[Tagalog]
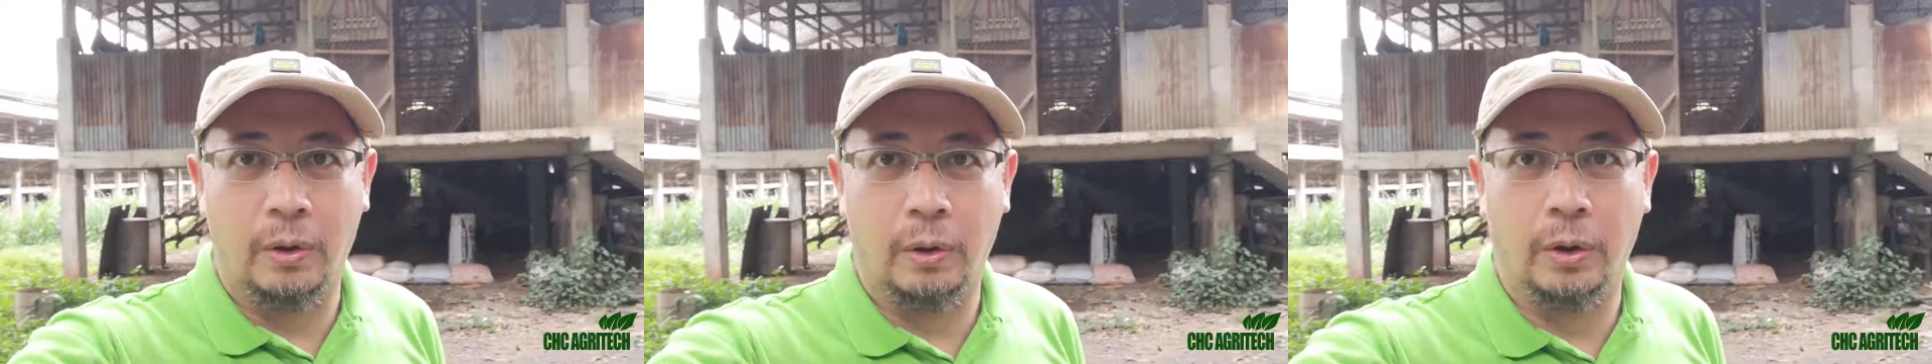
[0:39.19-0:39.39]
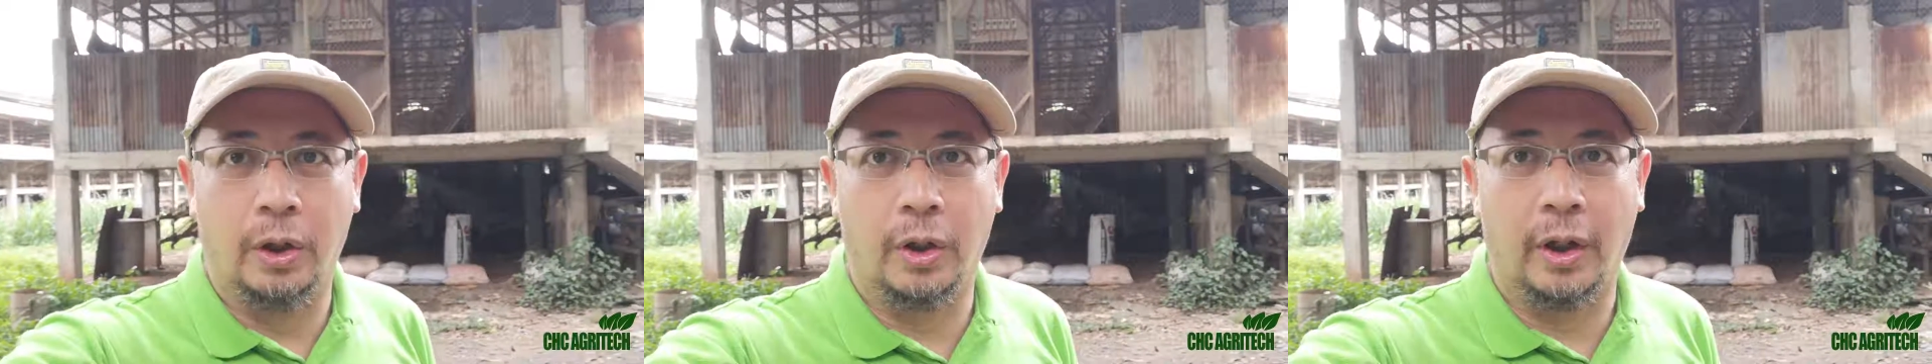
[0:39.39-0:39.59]

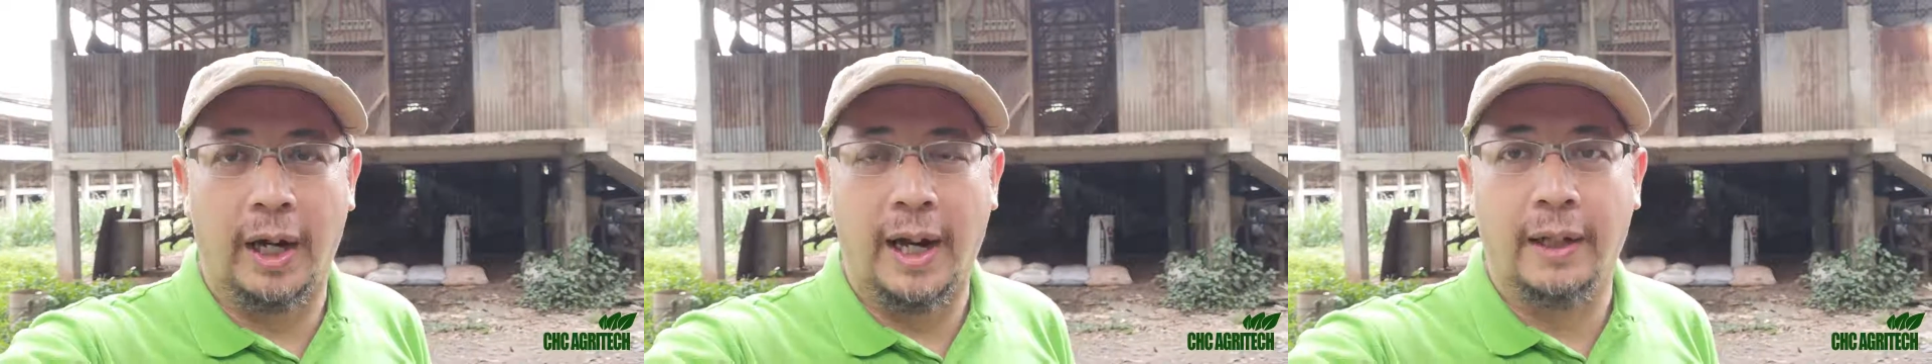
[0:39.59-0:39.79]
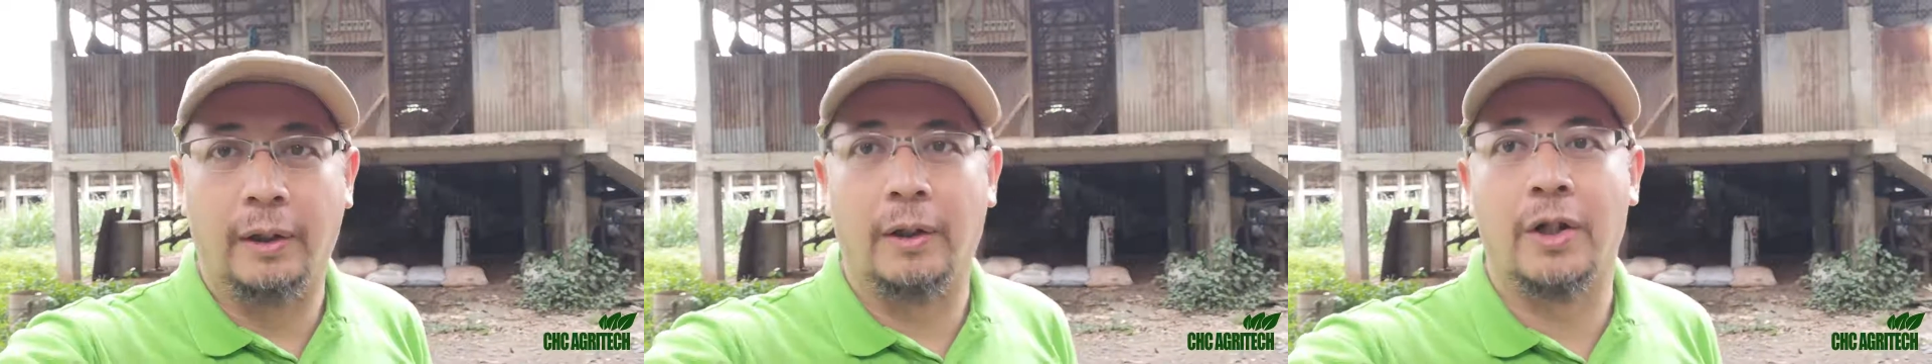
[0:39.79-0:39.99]
odor
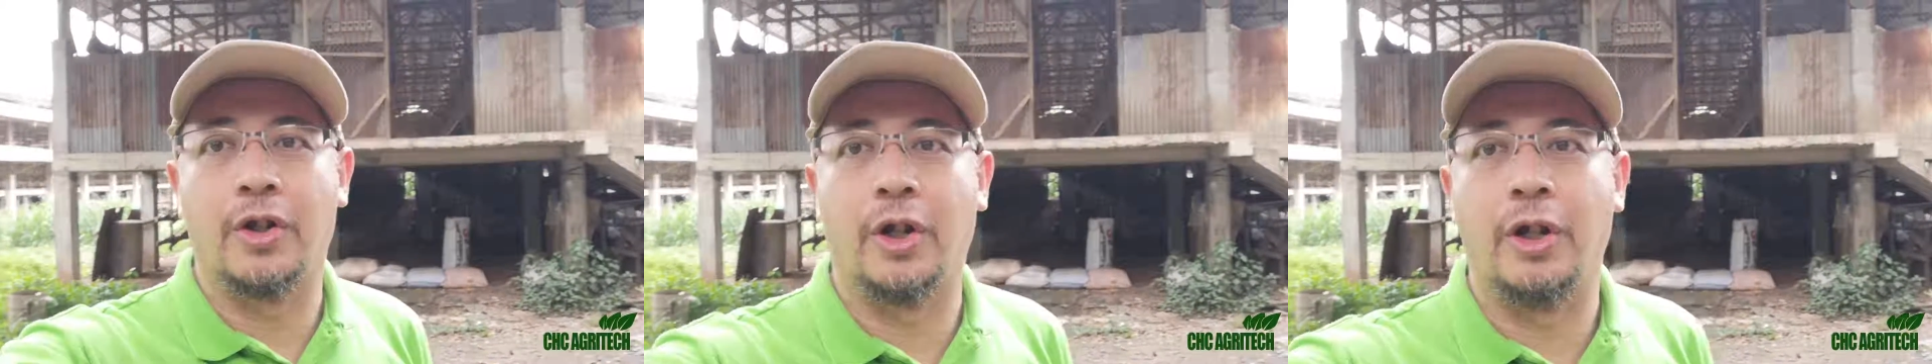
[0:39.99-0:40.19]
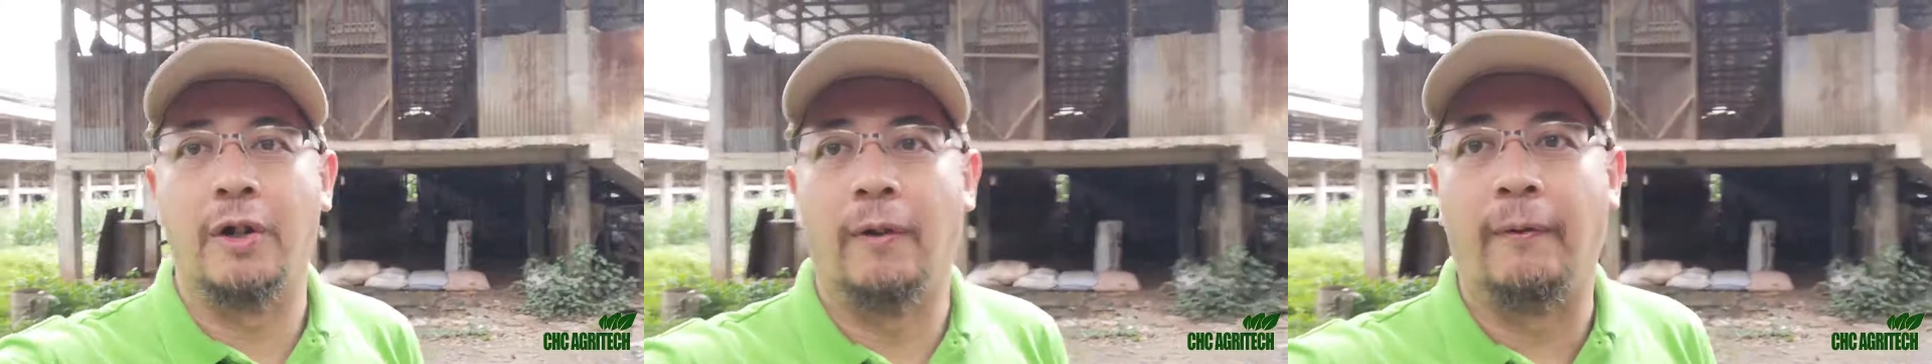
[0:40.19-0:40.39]
and
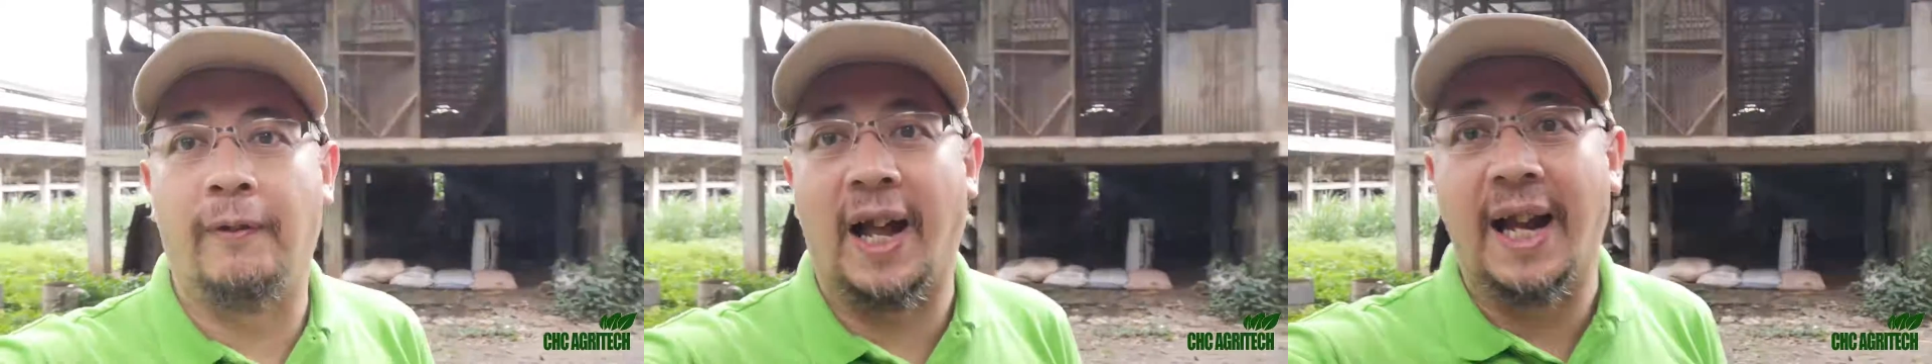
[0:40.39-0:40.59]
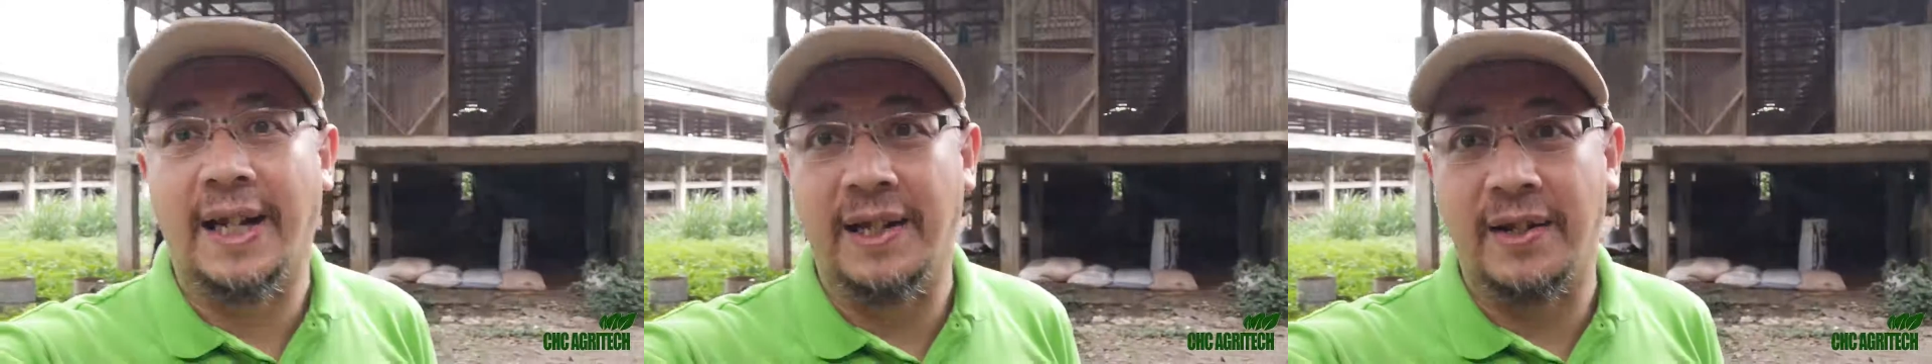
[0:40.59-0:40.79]
also yung
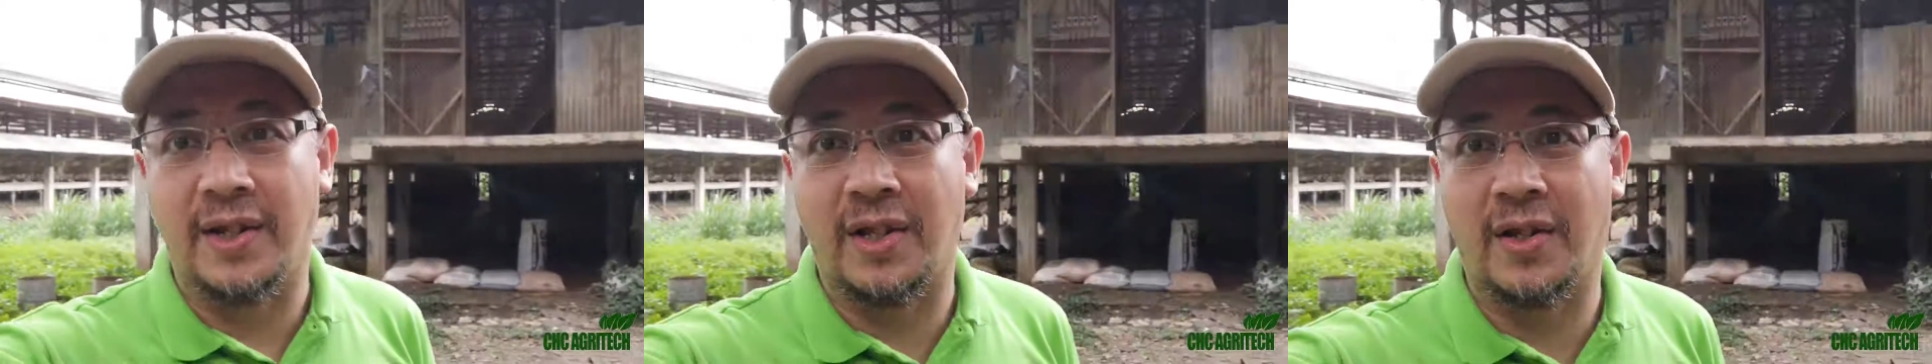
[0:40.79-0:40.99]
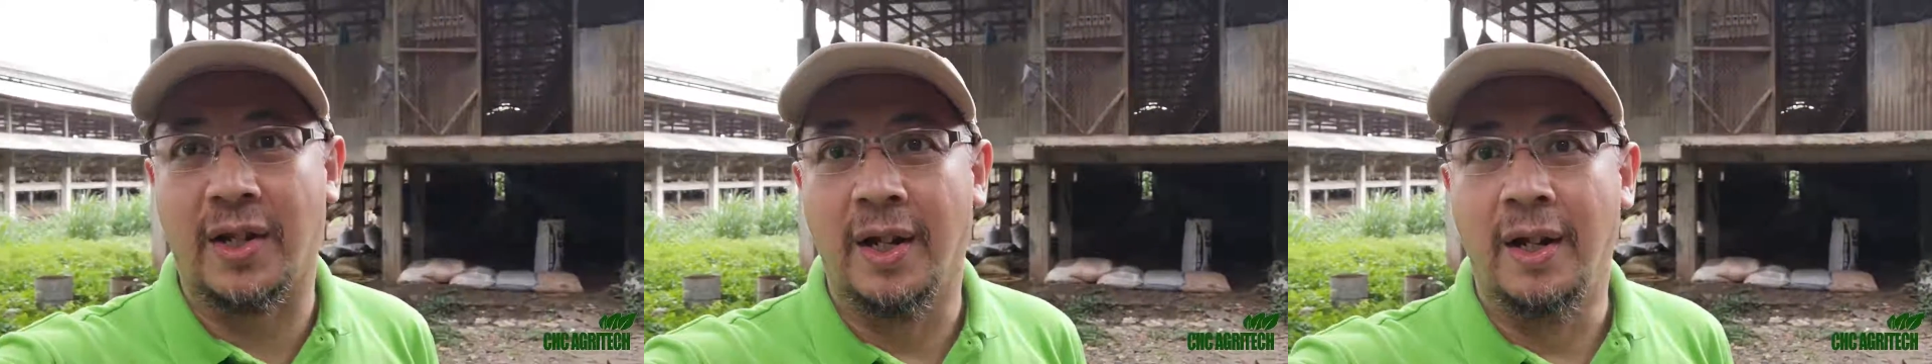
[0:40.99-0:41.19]

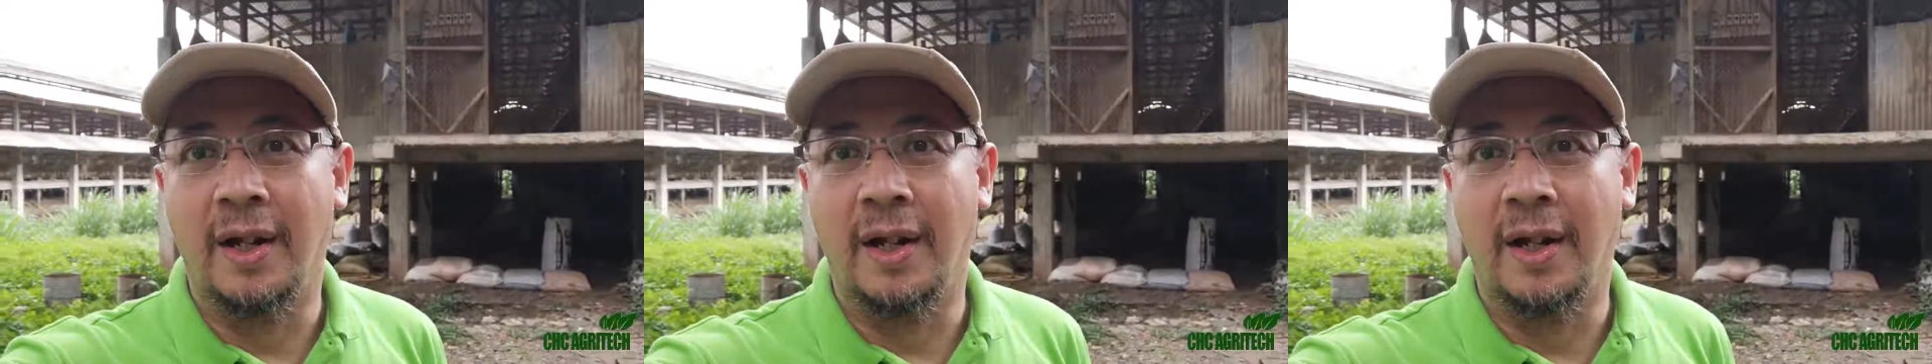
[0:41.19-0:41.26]
flies